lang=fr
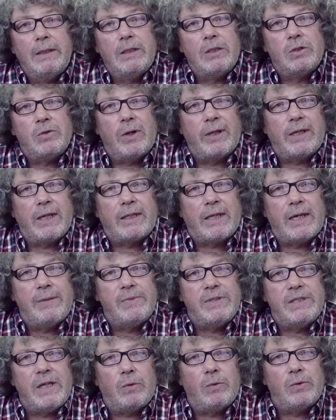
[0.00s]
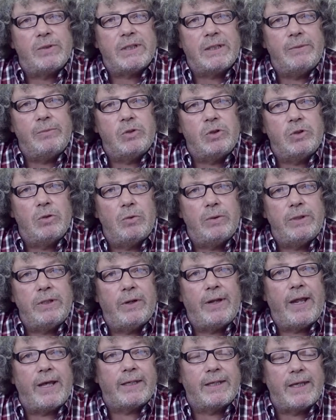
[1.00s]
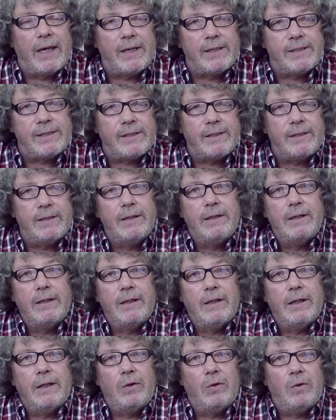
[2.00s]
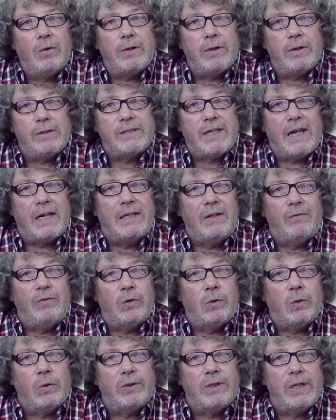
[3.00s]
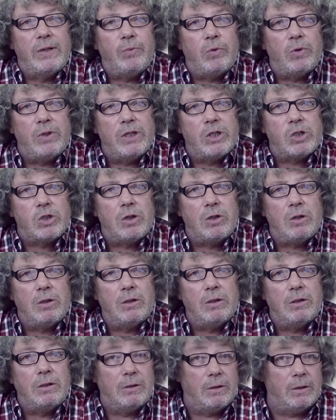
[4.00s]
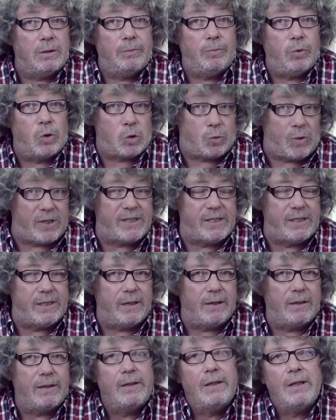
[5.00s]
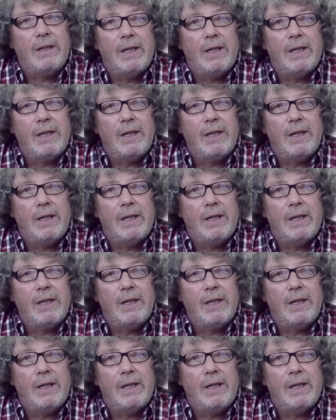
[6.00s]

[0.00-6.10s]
Sur la quatrième circonscription, il y en a 15. Donc c'est la difficulté pour les gens pour choisir.